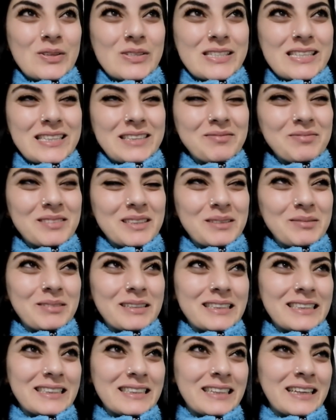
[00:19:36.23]
özledim
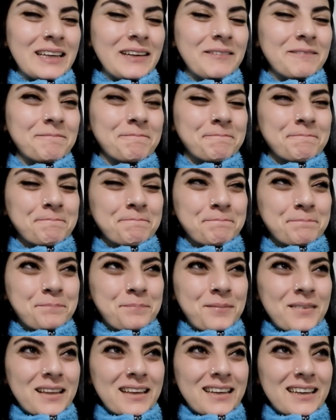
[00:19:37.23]
tabii ki de.
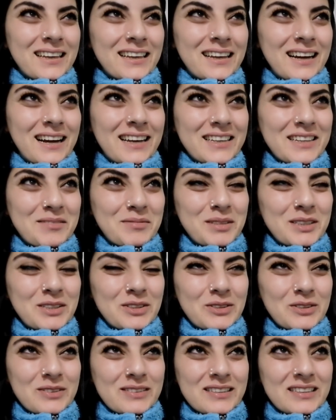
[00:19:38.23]
Ee,
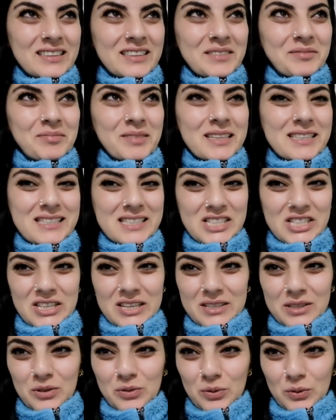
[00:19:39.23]
annemleri de özledim.
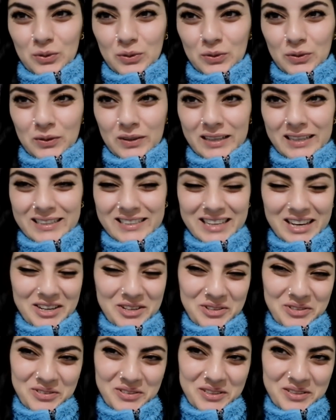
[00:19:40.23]
Eskişehir'de dolu dolu
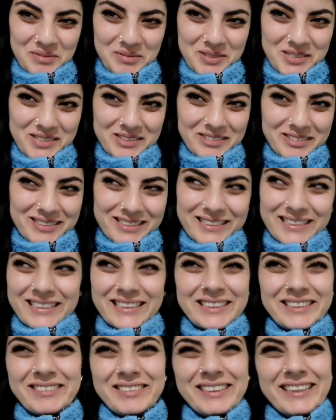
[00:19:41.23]
geçen günlerimizi
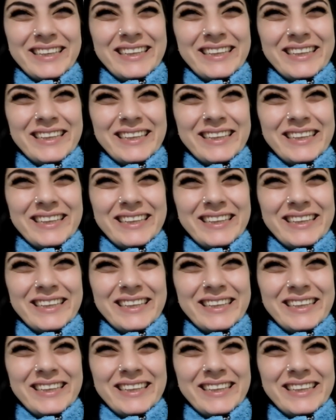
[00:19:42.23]
özledim.